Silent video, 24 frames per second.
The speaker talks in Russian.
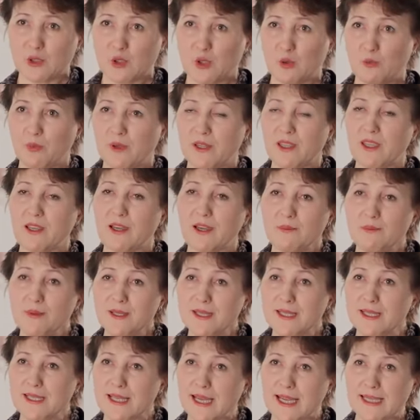чтобы они
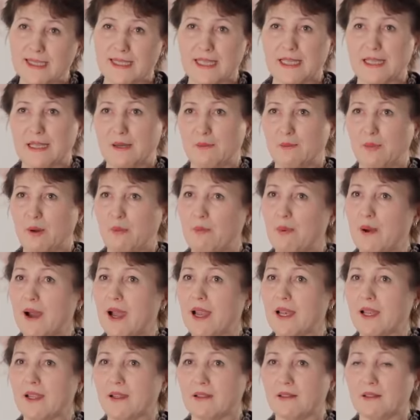обязательно
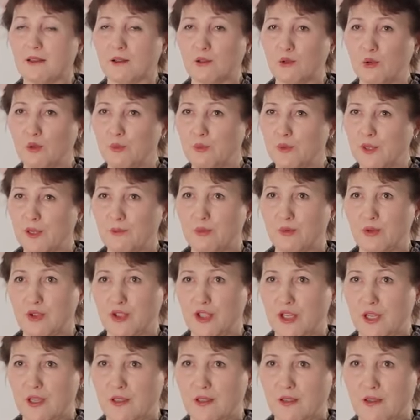попали на клубное
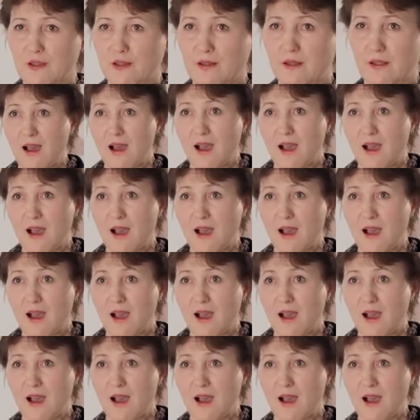обучение.